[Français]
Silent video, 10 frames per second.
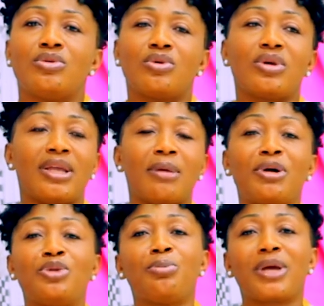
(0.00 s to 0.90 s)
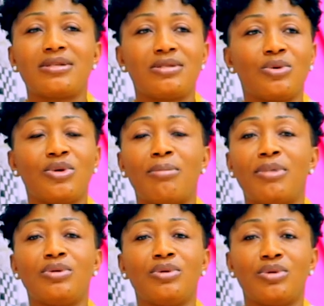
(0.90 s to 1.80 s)
Donc, il n'y a pas de pression, il n'y a
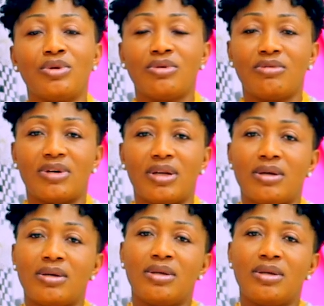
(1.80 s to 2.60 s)
pas de... Voilà.